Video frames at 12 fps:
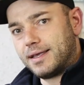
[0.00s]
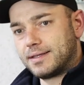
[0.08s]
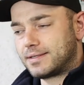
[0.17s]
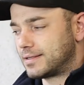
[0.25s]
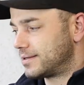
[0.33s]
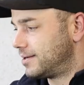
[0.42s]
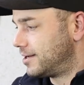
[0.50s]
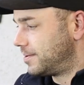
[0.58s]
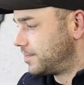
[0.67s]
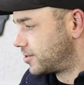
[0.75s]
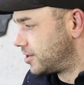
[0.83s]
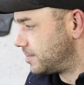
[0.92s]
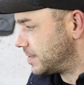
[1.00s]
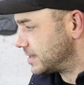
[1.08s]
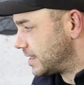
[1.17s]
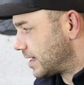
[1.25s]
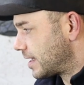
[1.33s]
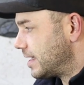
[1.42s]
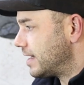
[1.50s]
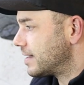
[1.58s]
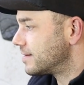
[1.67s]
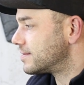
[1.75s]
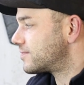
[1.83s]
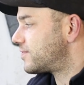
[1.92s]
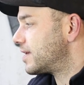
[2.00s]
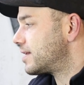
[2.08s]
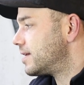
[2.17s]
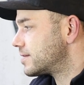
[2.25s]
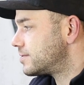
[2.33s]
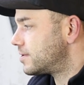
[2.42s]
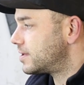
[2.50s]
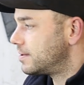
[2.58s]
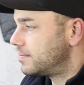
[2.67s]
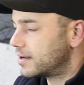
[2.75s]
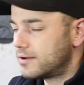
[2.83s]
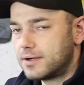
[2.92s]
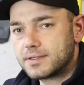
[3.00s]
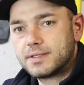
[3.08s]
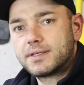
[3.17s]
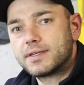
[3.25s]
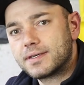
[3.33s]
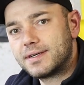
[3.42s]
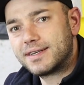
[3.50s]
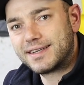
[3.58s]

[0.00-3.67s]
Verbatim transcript: Jetzt ähm, könnte man sagen, ja, das, vielleicht lag es doch an den Blattläusen etc.